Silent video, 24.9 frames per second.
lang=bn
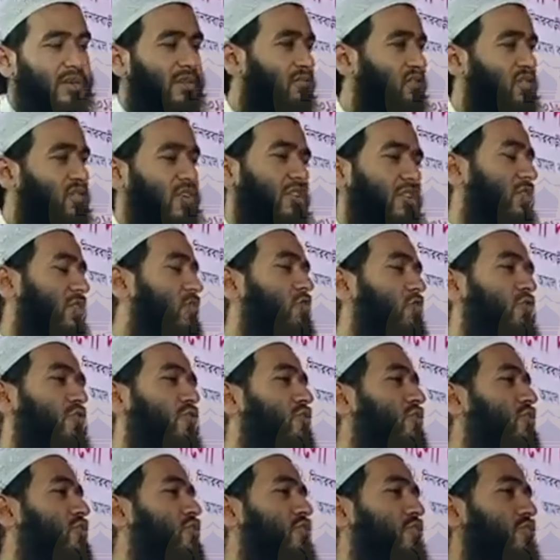তাদের কোনো
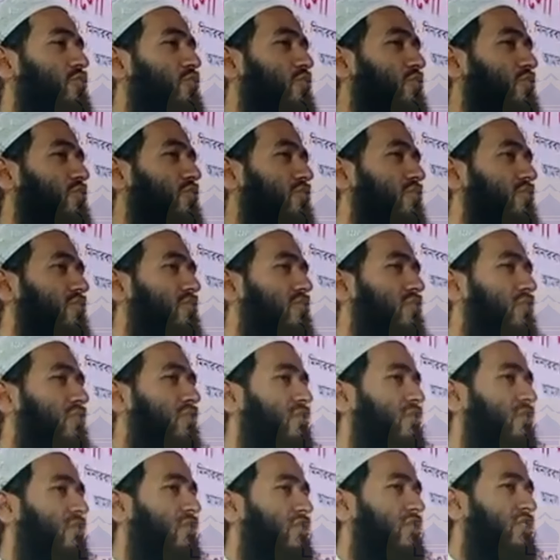কিছু
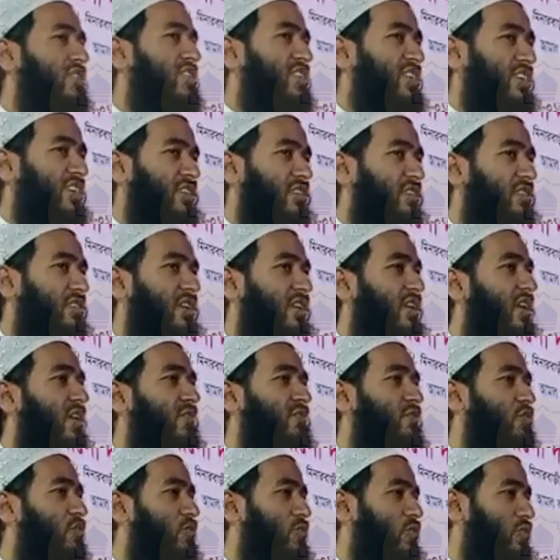সেদিন তারা
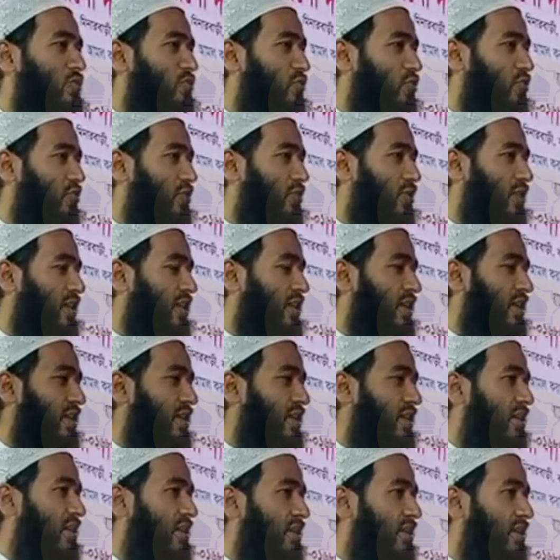আফসোস করবে না
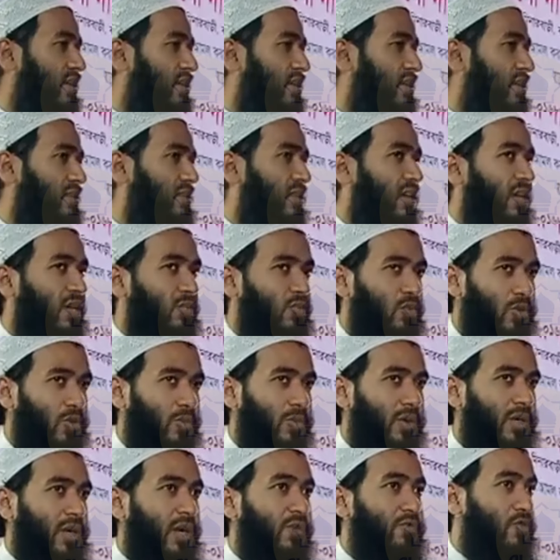তারা বলবে
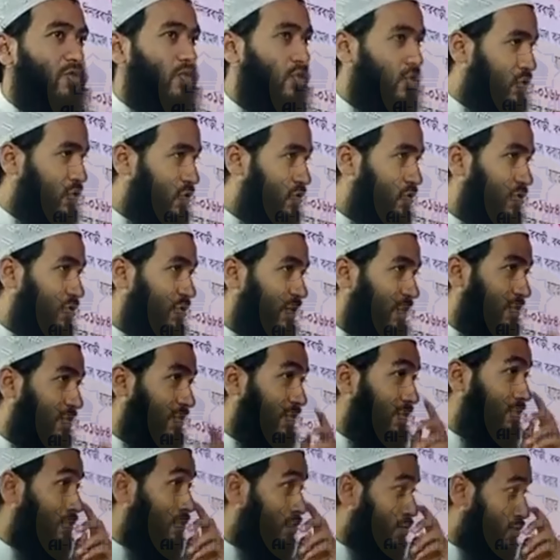আফসোস যদি আমরা
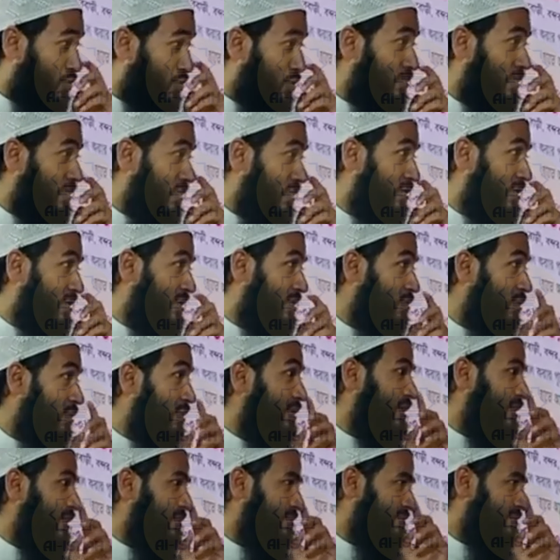মুসলমান হয়ে
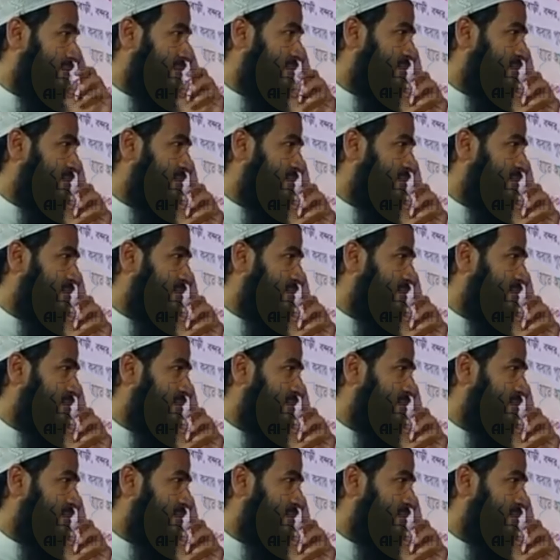হইতাম